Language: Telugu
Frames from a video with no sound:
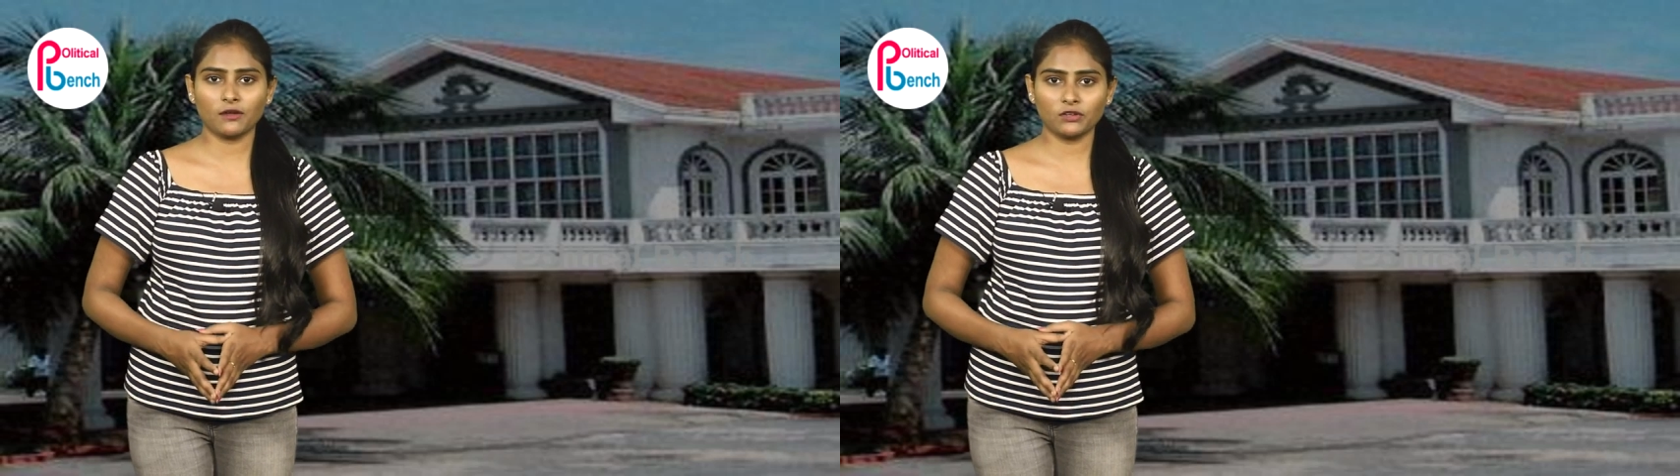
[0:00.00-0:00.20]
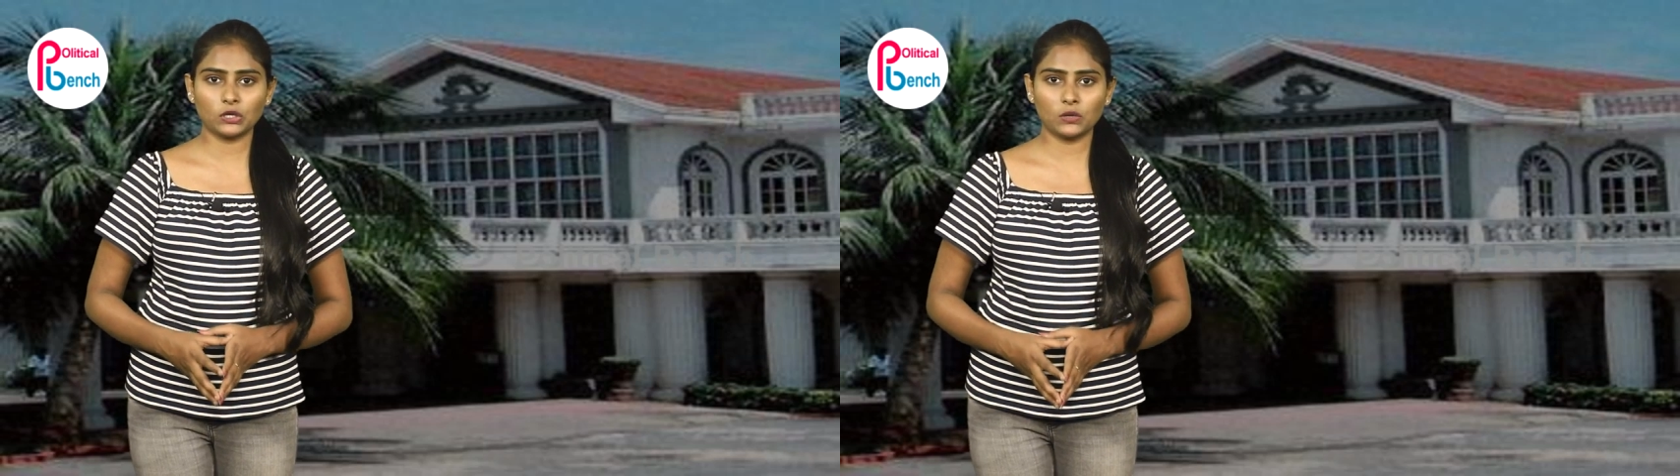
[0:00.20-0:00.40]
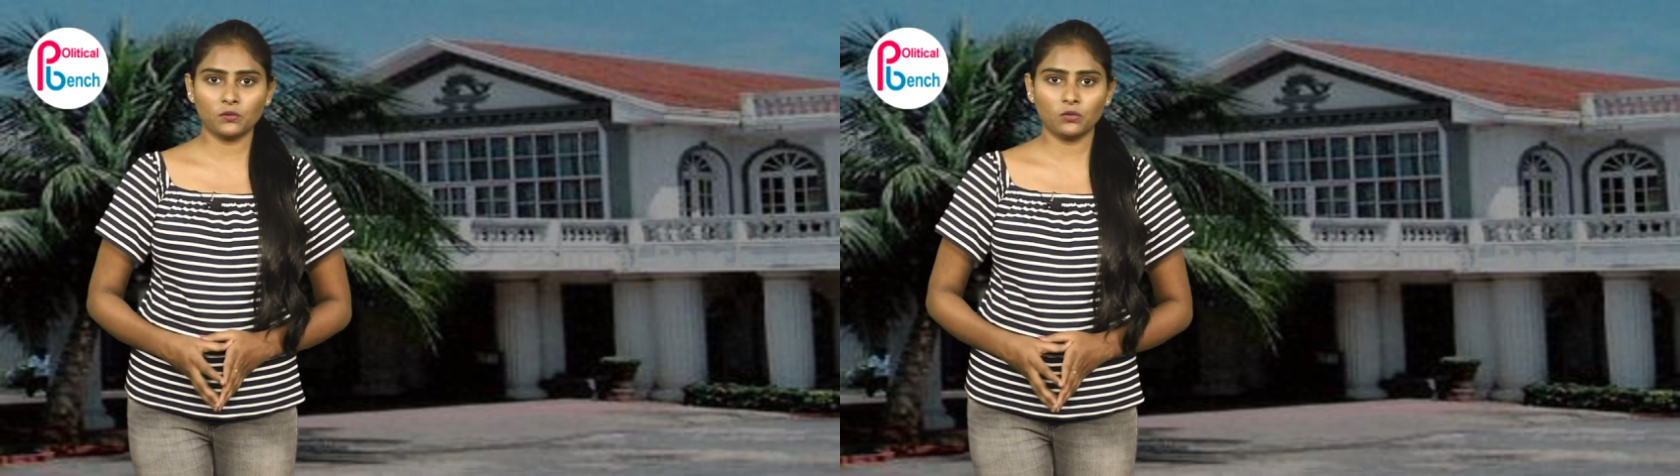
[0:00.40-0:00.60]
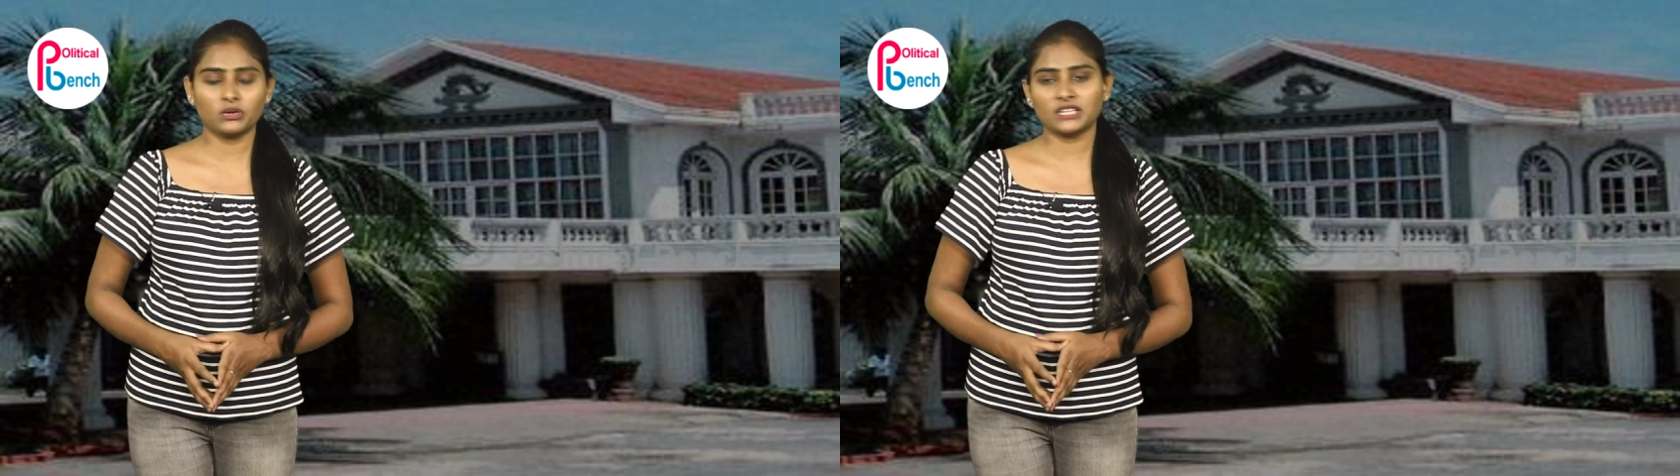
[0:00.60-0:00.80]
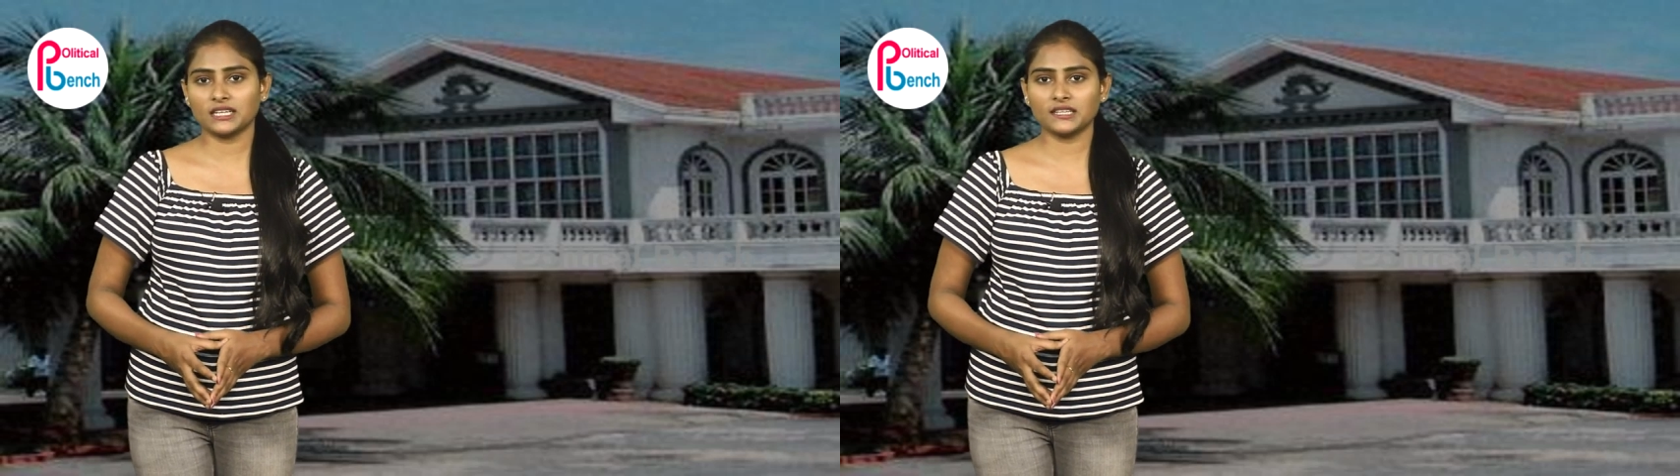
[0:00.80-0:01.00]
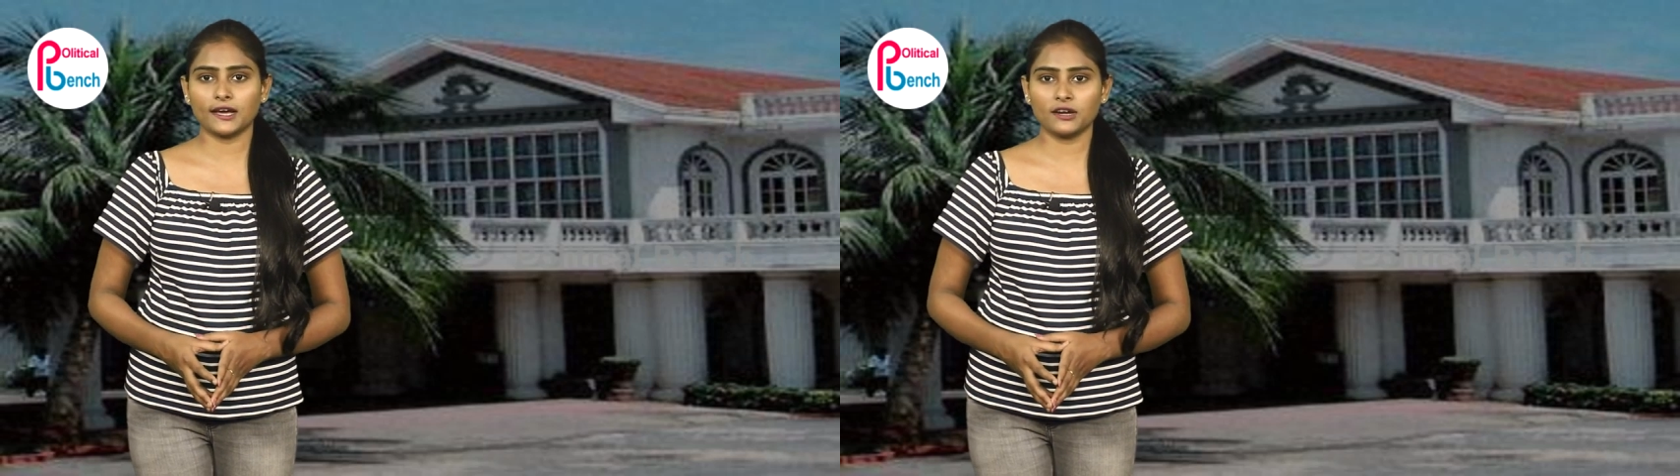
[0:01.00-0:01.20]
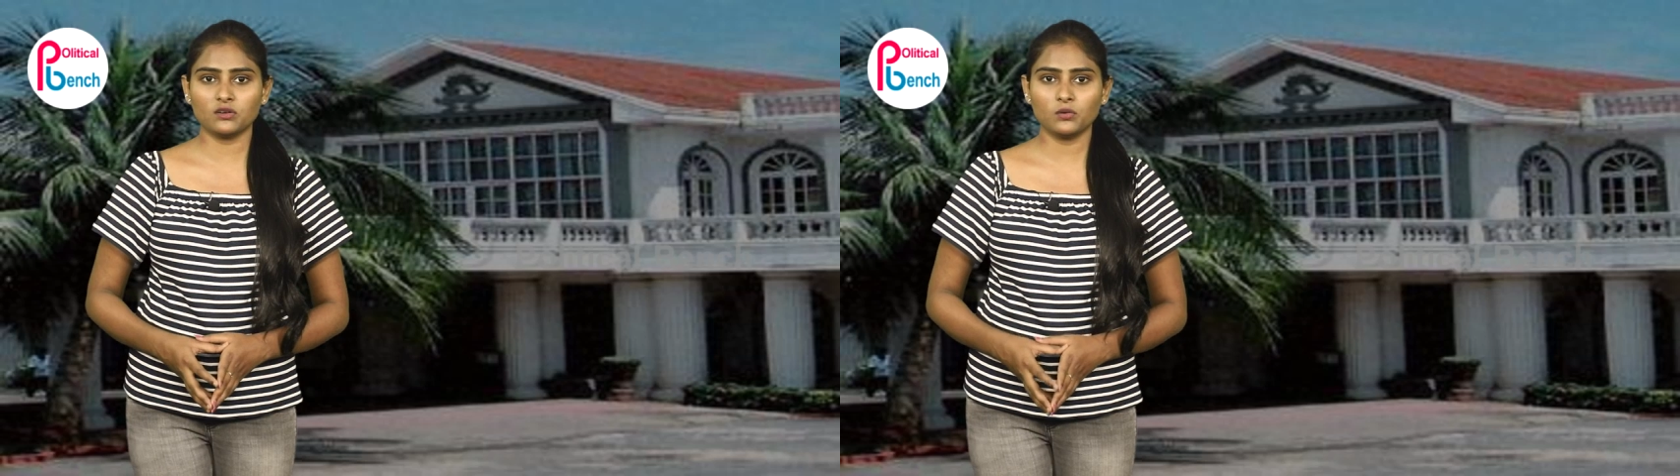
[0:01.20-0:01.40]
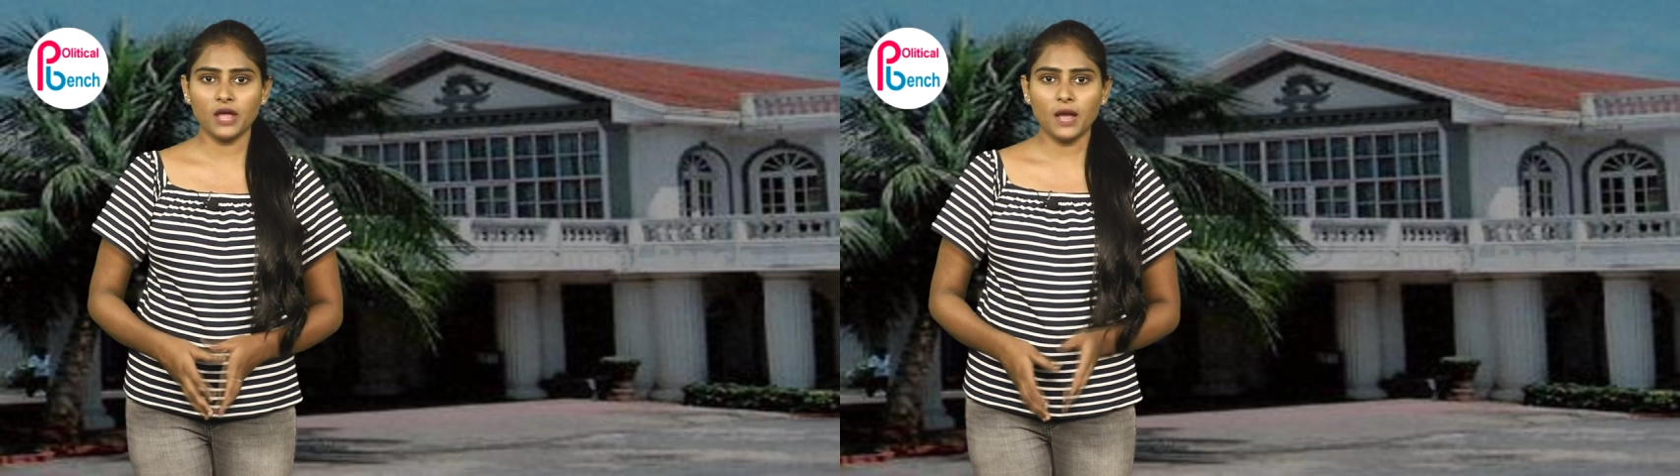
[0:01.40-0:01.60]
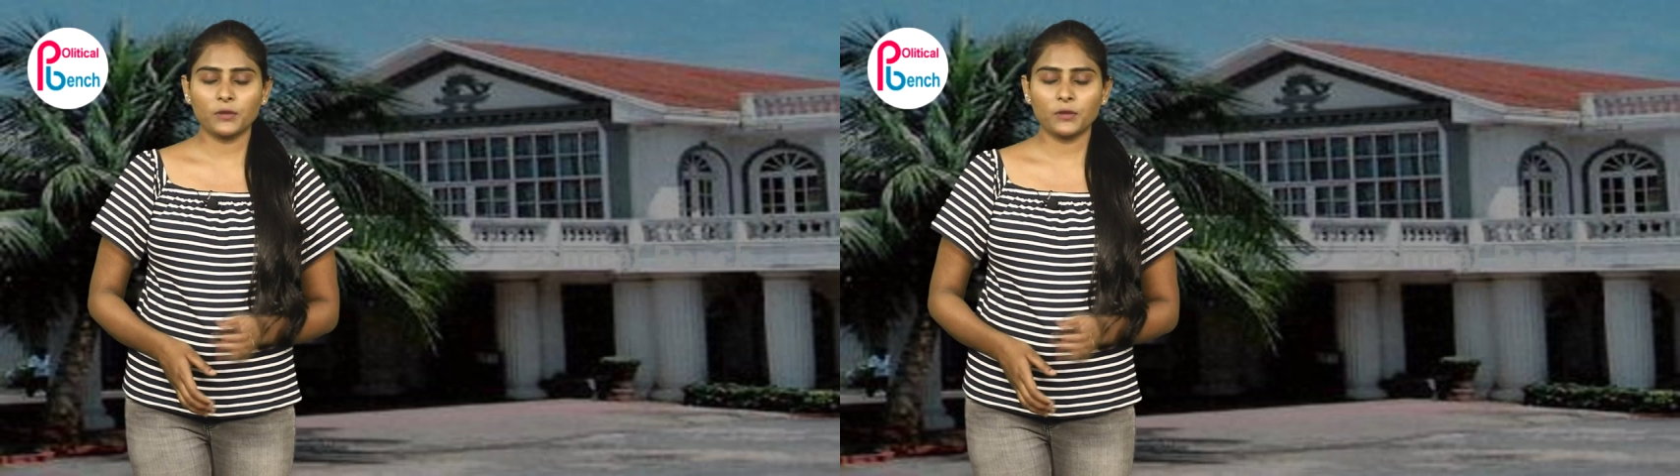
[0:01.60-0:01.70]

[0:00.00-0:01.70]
ధనవంతులు ఉన్నతాధికారులు